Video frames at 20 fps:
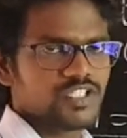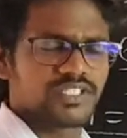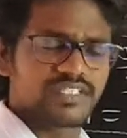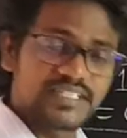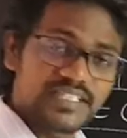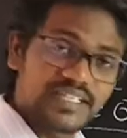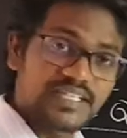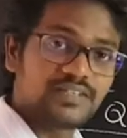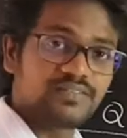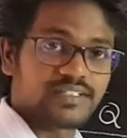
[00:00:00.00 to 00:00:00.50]

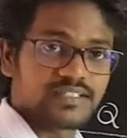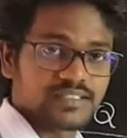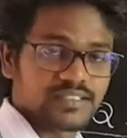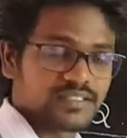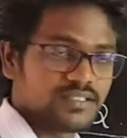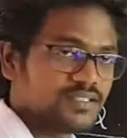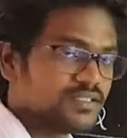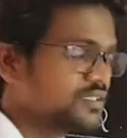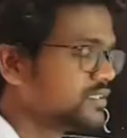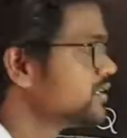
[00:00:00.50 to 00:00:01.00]
இதே
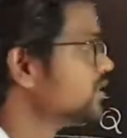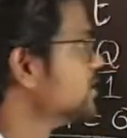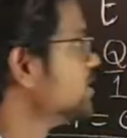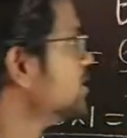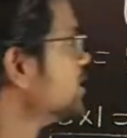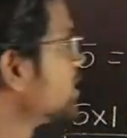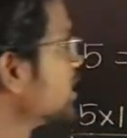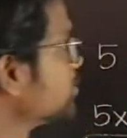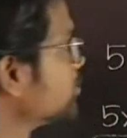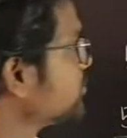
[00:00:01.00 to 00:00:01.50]
வந்து
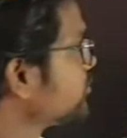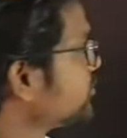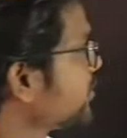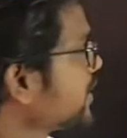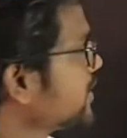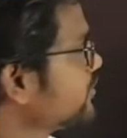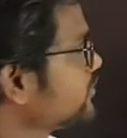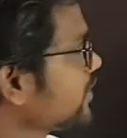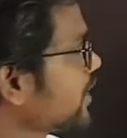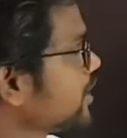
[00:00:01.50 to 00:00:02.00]
நம்ம
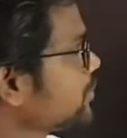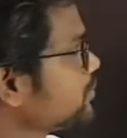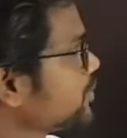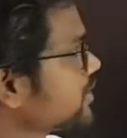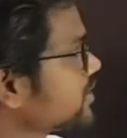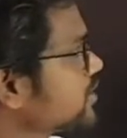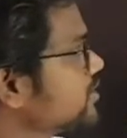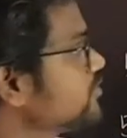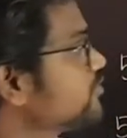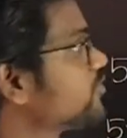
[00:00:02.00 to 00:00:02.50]
ஃபைவ்
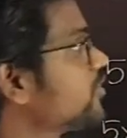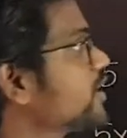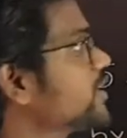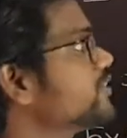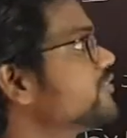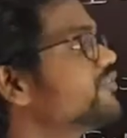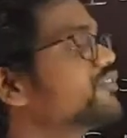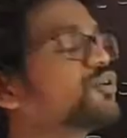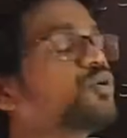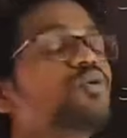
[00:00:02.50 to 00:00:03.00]
ஆம்பேருக்கு
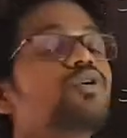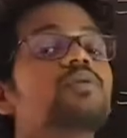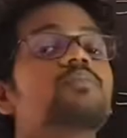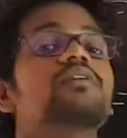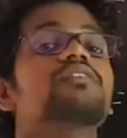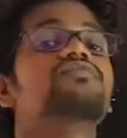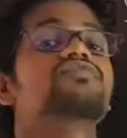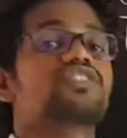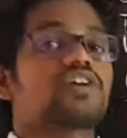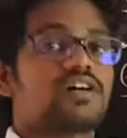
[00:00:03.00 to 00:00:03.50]
ஃபைவ்
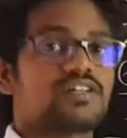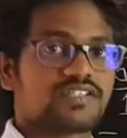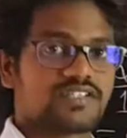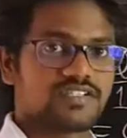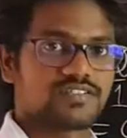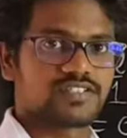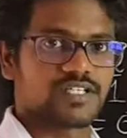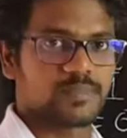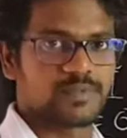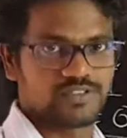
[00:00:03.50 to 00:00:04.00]
கூலும் ஆஃப்
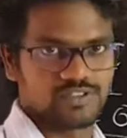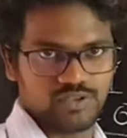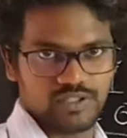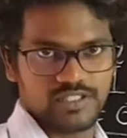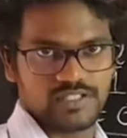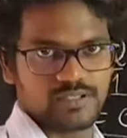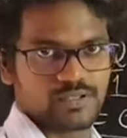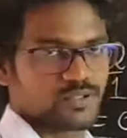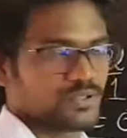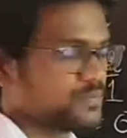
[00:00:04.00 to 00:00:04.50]
சார்ஜஸ் அப்படின்னு
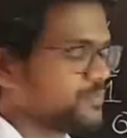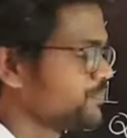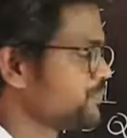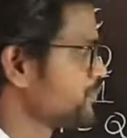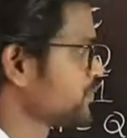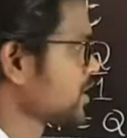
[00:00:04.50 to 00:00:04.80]
சொல்லியிருக்கோம்